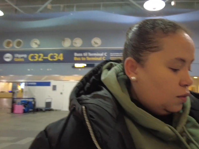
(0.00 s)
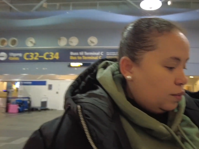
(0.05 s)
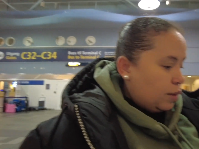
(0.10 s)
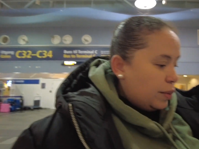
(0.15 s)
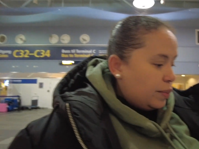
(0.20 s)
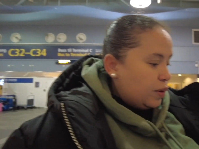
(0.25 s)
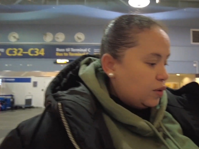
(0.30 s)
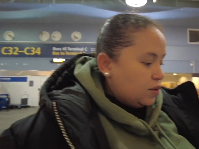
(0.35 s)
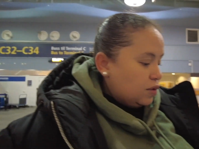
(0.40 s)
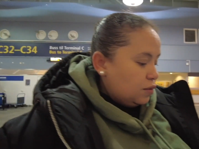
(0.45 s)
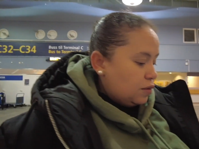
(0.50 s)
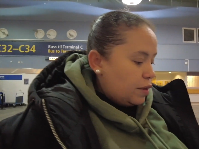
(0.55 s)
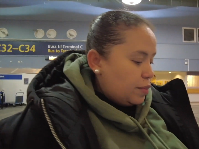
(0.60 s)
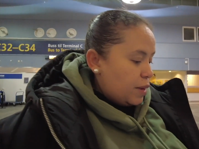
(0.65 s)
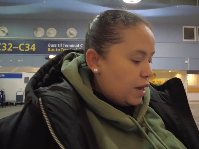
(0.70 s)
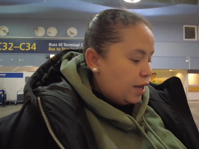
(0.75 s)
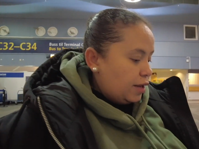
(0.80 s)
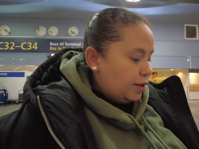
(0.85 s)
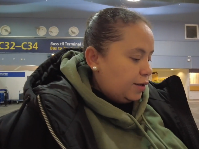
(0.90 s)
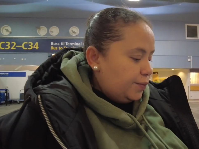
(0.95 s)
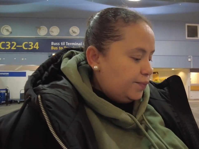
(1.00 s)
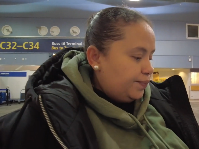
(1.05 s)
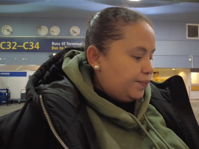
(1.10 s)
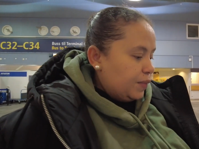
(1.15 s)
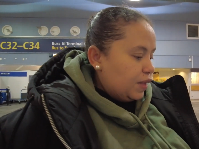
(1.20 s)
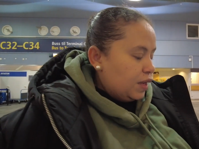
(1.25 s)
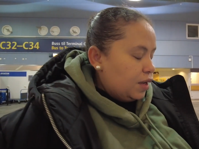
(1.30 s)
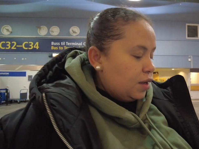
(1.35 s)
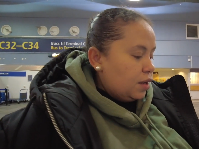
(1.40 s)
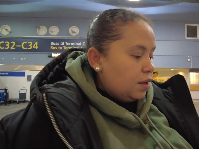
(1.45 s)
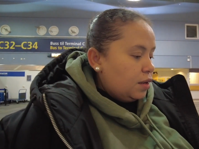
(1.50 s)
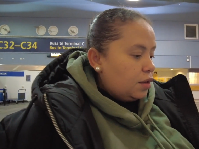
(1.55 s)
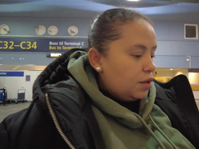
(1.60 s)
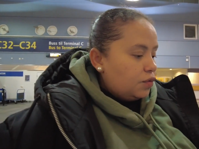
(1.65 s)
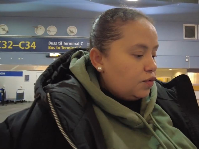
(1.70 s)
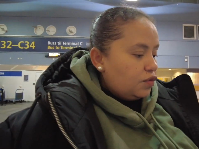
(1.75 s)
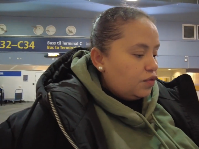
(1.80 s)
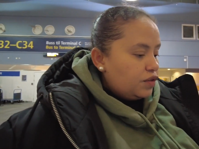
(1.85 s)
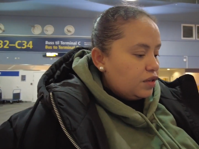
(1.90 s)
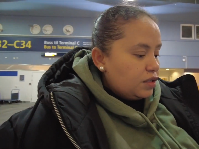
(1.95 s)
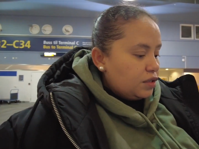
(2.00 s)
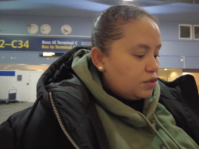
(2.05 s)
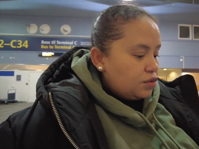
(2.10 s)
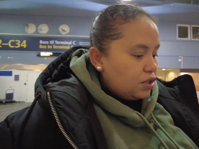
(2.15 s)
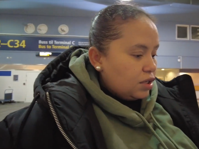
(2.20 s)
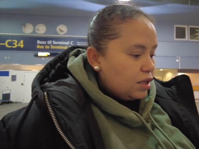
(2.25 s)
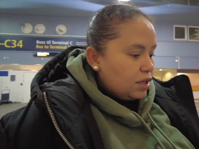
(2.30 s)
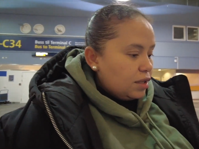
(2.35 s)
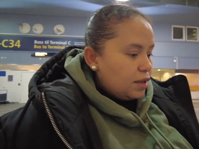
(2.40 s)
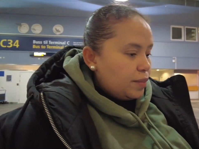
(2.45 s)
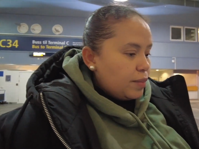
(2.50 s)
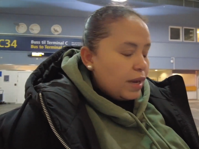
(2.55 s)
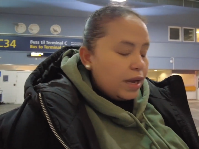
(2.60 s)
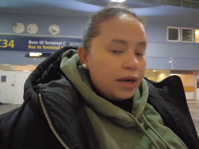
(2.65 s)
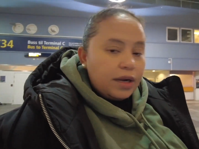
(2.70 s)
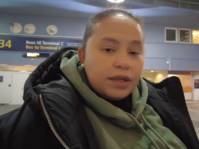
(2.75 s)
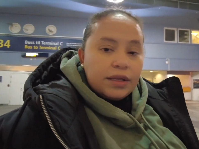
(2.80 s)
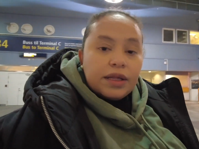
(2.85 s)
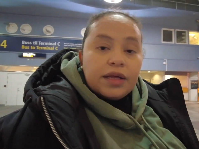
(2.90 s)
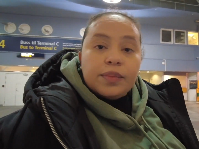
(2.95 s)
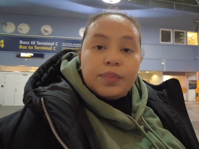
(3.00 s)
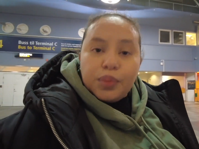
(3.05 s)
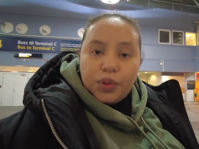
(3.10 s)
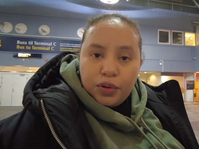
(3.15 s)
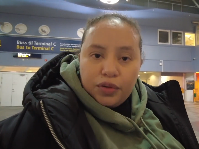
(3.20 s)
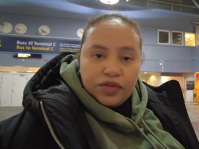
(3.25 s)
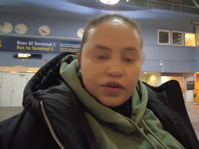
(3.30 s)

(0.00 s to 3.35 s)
papelzinho da mala. Eu vou fazer o check-in da mala e depois eu